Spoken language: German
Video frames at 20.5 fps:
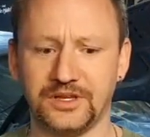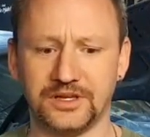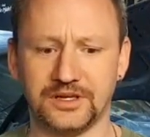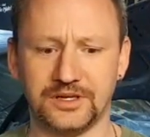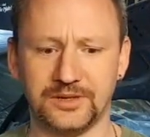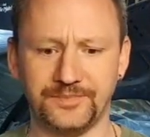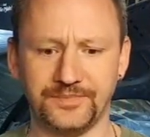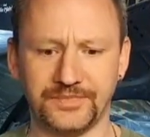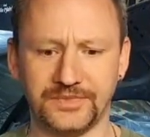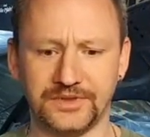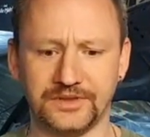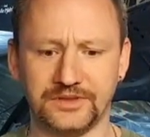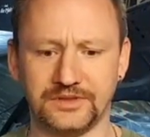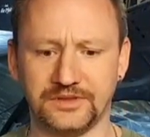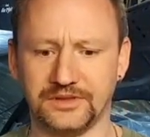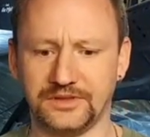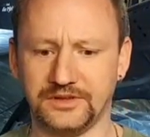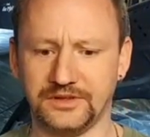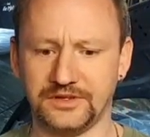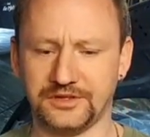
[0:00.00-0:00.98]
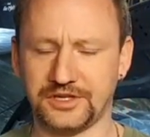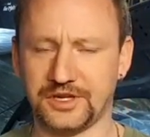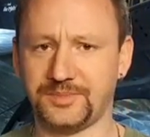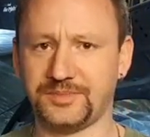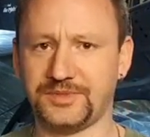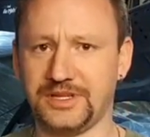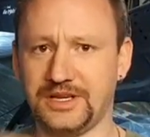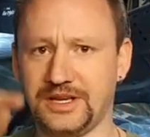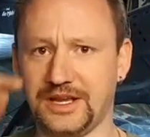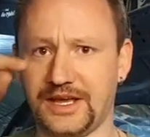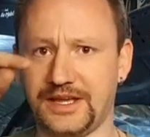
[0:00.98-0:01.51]
Ähm, ich habe
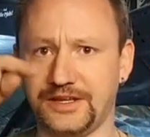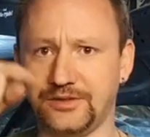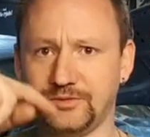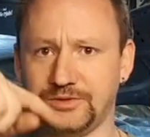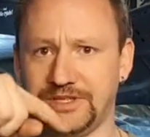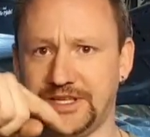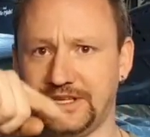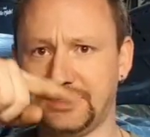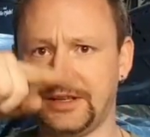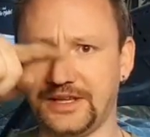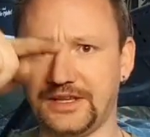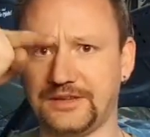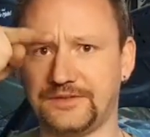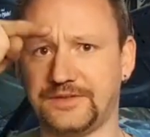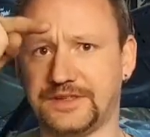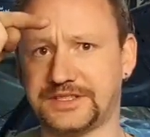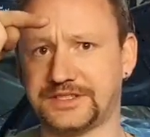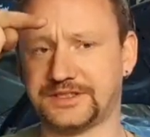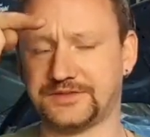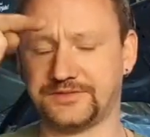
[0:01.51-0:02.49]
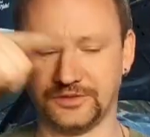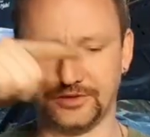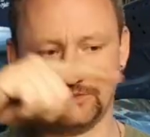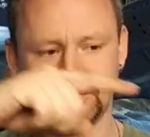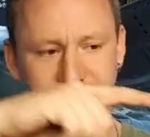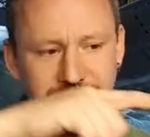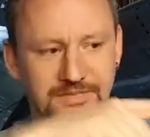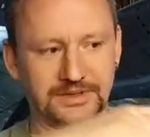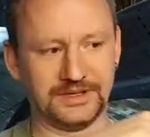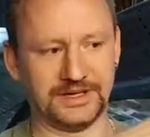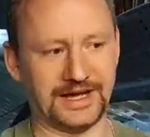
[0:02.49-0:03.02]
die Leitung, die dick, was
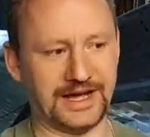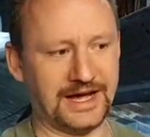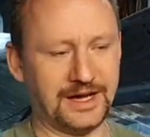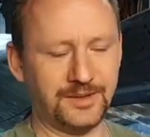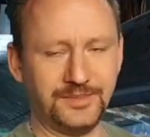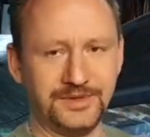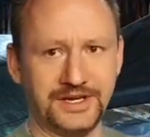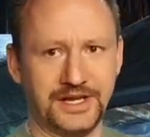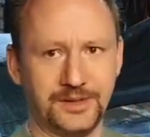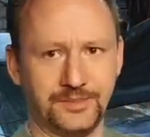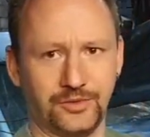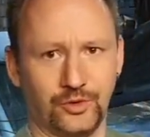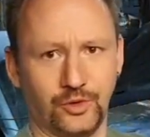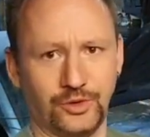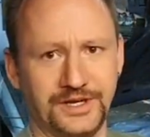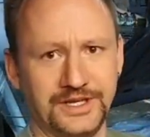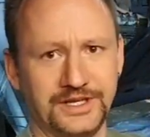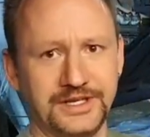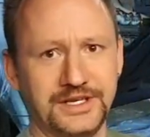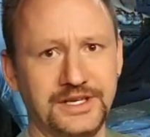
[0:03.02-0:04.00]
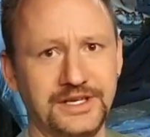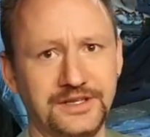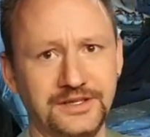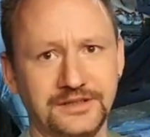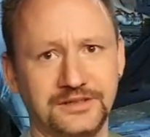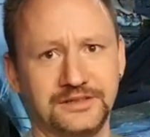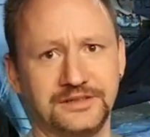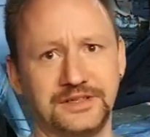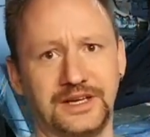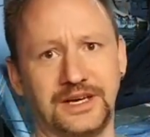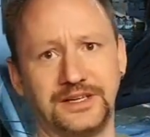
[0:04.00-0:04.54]
vom Rahmen neben runter geht,
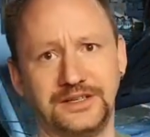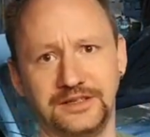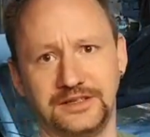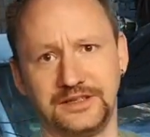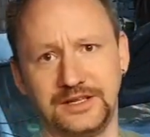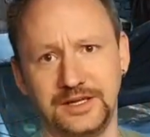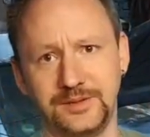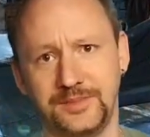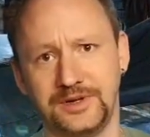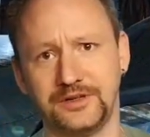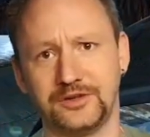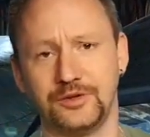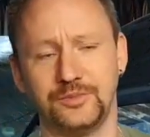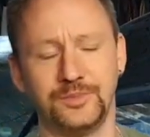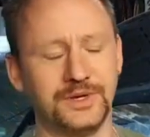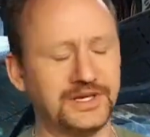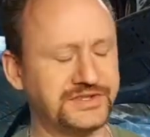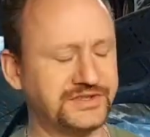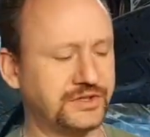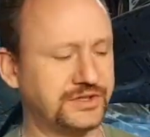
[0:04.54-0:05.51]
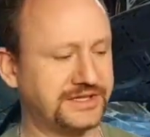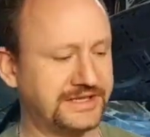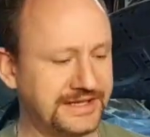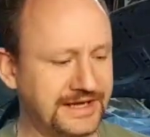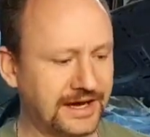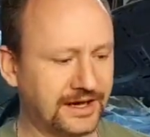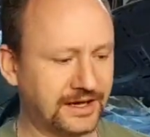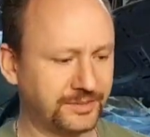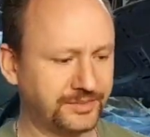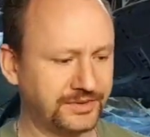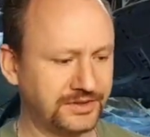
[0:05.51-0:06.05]
an den Klimakompressor,
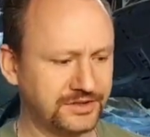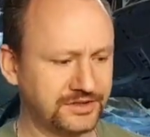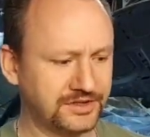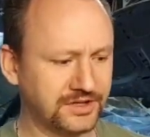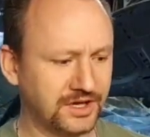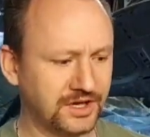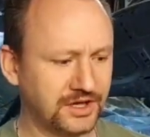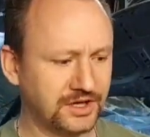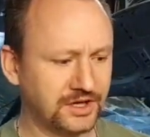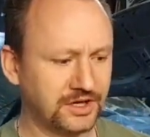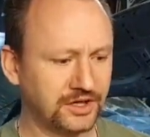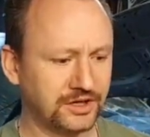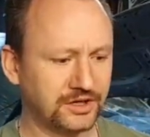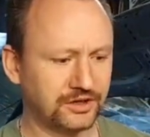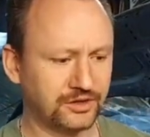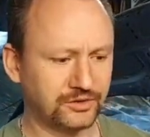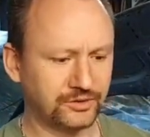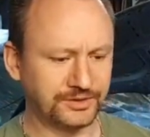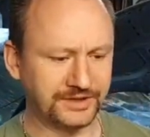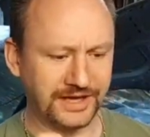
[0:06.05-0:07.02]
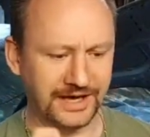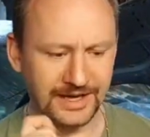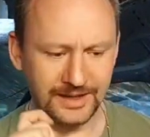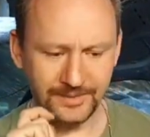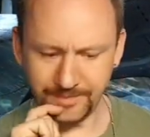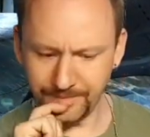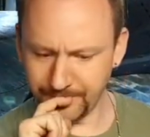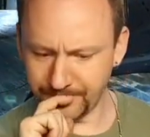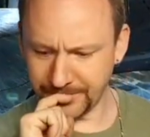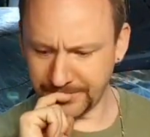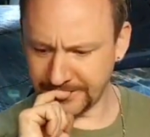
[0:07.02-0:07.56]
die habe ich und
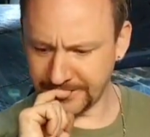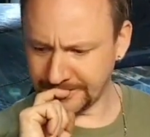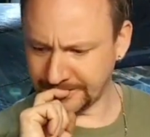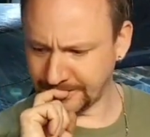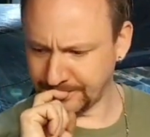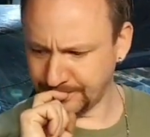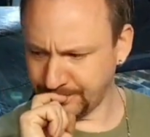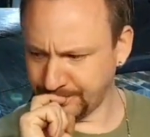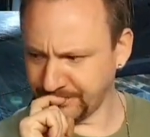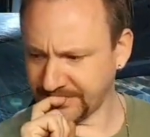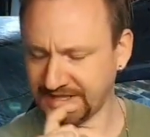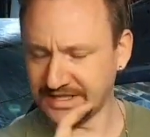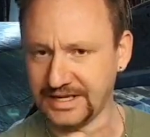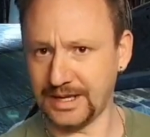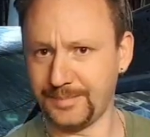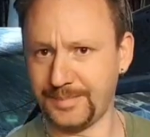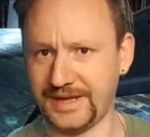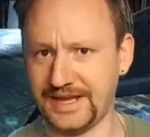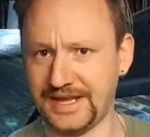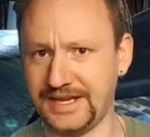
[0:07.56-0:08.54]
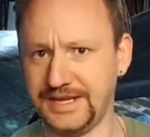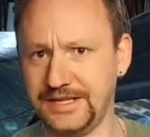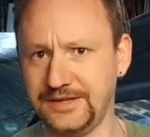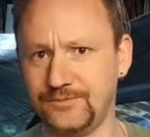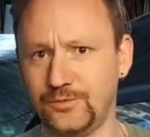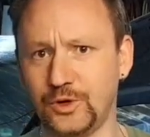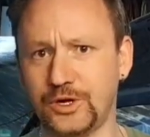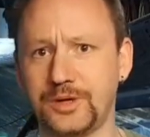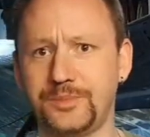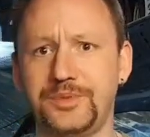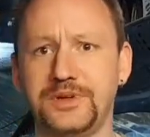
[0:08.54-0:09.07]
habe, ähm, glaube, any
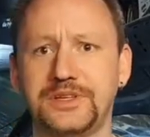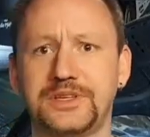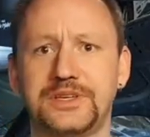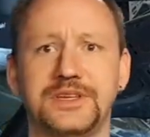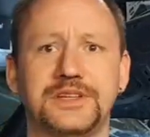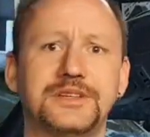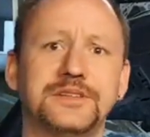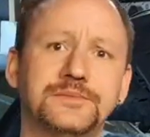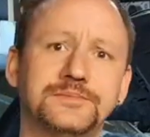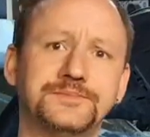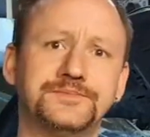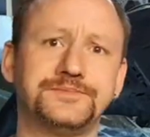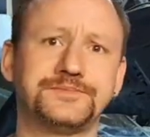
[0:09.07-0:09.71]
worüber geht.